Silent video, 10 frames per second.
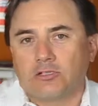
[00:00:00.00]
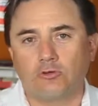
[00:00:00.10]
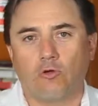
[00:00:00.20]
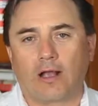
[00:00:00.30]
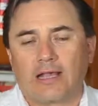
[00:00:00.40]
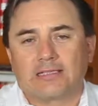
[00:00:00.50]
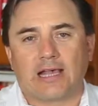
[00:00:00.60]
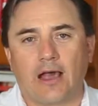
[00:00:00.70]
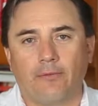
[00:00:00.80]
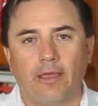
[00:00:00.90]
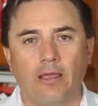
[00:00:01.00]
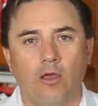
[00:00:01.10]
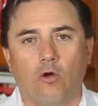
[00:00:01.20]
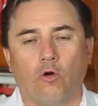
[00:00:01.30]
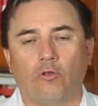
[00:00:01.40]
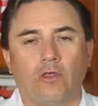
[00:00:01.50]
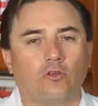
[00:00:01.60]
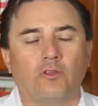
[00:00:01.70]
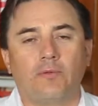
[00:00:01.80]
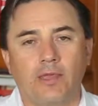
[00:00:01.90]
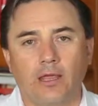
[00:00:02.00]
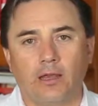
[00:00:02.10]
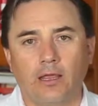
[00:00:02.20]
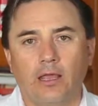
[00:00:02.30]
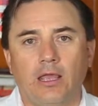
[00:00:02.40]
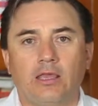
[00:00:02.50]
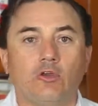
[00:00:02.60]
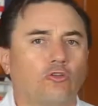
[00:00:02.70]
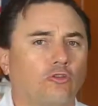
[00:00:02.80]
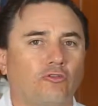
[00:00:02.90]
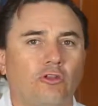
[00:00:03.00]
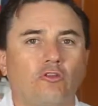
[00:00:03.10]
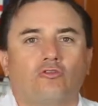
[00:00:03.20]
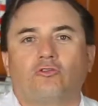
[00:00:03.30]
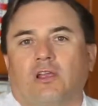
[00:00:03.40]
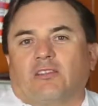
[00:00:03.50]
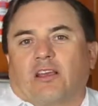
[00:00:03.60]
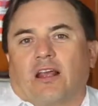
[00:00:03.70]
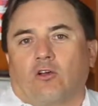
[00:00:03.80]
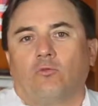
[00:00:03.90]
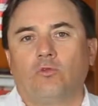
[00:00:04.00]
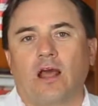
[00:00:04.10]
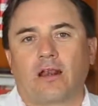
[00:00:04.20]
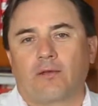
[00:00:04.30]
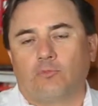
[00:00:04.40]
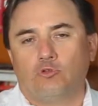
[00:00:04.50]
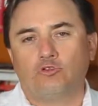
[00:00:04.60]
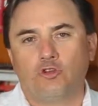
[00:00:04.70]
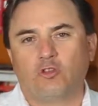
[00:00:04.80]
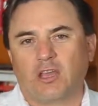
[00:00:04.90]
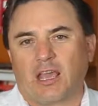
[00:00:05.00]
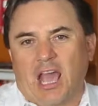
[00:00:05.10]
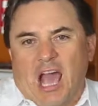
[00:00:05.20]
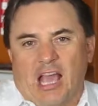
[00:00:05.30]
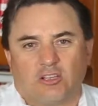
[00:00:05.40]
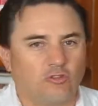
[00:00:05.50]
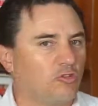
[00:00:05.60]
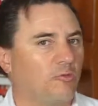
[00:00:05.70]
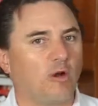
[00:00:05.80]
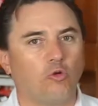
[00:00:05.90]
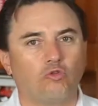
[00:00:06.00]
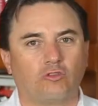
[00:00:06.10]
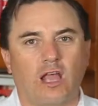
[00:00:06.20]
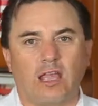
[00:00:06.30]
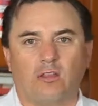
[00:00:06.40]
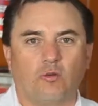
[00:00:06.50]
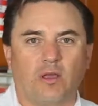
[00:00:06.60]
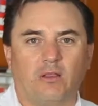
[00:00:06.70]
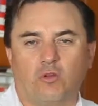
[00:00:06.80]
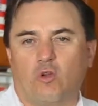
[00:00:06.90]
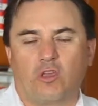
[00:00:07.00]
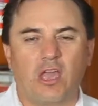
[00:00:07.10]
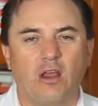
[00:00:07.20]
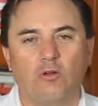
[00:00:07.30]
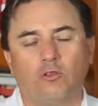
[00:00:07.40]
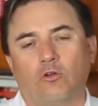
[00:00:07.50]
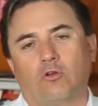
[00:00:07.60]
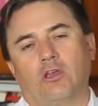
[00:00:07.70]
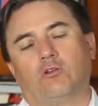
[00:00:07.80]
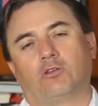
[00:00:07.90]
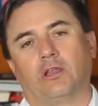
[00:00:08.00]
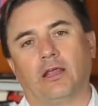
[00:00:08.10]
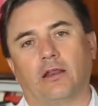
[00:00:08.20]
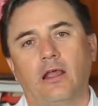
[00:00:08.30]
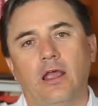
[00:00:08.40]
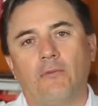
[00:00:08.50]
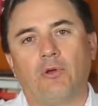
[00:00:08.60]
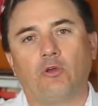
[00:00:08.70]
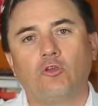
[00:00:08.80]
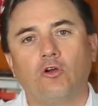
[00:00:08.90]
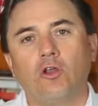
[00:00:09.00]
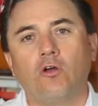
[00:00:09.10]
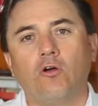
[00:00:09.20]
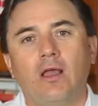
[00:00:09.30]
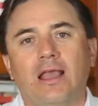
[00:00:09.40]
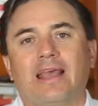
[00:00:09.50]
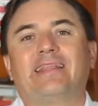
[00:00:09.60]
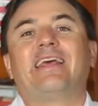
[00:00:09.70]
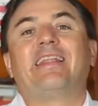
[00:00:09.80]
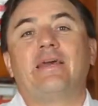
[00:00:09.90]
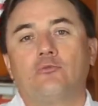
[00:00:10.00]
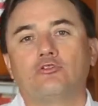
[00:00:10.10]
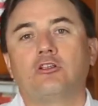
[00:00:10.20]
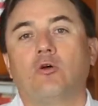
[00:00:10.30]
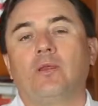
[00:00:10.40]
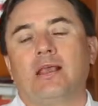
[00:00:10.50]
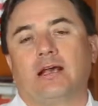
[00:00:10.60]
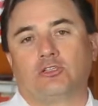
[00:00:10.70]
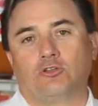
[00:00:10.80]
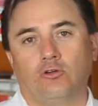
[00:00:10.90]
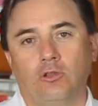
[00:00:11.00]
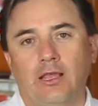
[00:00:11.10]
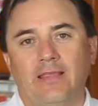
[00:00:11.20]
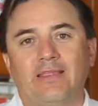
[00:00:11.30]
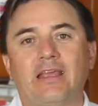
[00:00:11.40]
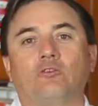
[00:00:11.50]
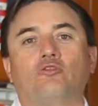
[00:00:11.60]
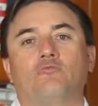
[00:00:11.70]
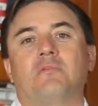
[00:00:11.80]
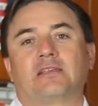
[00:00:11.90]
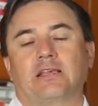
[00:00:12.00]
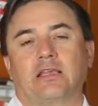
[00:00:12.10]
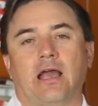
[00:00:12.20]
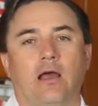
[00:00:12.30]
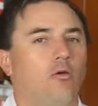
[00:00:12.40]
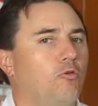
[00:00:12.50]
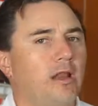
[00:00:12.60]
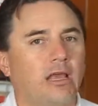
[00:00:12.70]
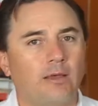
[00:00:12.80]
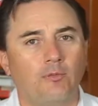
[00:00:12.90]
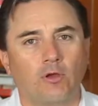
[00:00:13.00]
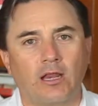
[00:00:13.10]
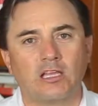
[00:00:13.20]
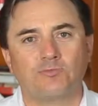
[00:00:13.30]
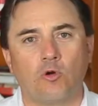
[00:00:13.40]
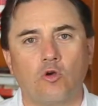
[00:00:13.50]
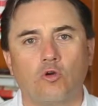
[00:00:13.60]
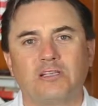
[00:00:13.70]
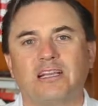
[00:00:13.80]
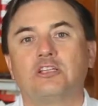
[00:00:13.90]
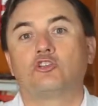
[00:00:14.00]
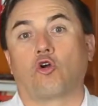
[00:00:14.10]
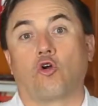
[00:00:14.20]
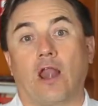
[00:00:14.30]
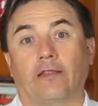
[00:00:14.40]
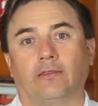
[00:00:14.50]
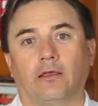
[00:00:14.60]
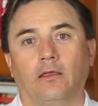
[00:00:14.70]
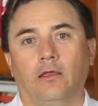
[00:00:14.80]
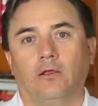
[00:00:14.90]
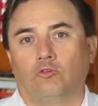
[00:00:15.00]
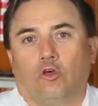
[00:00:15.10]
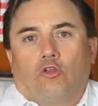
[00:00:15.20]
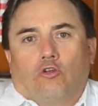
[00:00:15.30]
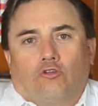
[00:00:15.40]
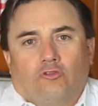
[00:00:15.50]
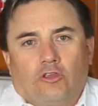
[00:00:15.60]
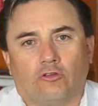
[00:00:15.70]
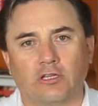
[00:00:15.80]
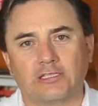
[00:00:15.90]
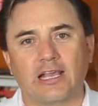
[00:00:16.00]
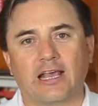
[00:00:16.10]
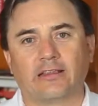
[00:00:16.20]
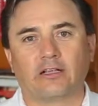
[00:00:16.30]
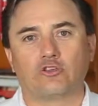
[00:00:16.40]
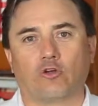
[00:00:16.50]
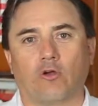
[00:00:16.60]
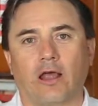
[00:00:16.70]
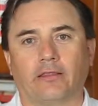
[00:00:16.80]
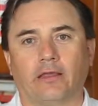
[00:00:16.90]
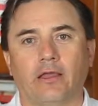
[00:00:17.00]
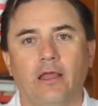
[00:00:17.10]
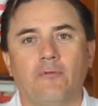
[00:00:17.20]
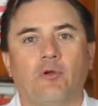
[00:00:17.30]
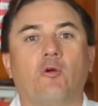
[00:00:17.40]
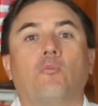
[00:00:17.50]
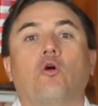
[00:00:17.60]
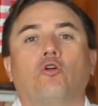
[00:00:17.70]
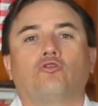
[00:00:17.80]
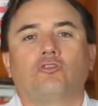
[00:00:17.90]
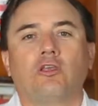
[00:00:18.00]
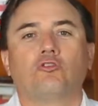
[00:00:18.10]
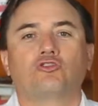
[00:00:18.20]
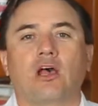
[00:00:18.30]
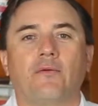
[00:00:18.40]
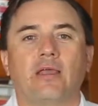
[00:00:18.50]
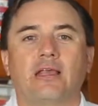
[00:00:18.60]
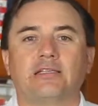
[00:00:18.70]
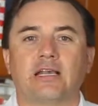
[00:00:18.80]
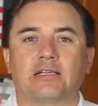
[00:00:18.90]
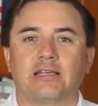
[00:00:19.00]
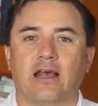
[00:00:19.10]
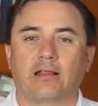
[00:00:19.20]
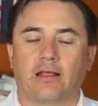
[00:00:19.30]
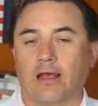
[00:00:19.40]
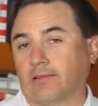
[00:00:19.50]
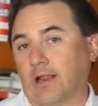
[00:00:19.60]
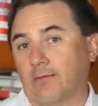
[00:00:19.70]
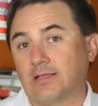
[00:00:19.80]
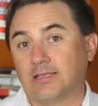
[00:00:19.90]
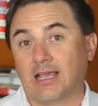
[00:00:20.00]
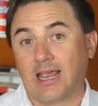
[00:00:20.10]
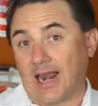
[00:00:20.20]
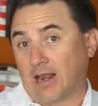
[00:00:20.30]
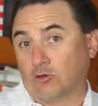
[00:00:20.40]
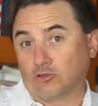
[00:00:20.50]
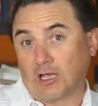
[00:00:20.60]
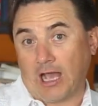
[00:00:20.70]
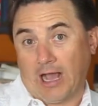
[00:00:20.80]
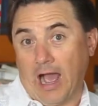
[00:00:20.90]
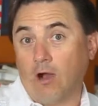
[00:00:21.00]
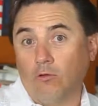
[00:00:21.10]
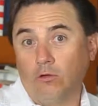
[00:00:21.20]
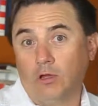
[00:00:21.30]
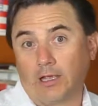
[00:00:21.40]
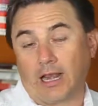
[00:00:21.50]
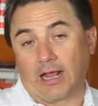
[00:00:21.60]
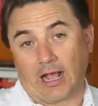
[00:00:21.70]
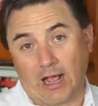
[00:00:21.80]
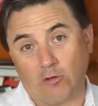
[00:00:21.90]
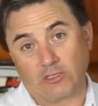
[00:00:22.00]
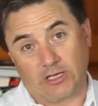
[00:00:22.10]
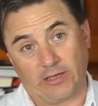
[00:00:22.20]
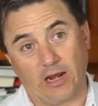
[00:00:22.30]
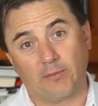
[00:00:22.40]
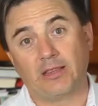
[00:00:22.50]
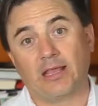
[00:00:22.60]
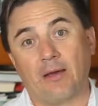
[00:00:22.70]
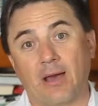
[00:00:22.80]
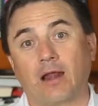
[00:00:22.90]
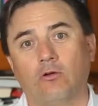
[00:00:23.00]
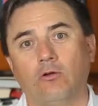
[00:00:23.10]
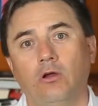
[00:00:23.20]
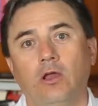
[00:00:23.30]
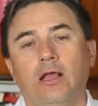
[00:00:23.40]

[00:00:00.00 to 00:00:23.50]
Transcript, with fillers: es o a qué sabe o de dónde viene y otros de ellos estarán con una repulsión de que, ah, eso no me gusta y no, me, no lo quiero y no lo quiero tener. Pero yo creo que tenemos la obligación de irnos más allá. Un ejemplo que les pongo es el chocolate. Todos los niños les encanta el chocolate, pero pocos de ellos saben que se hace a través de granos de cacao, que el cacao es generalmente amargo,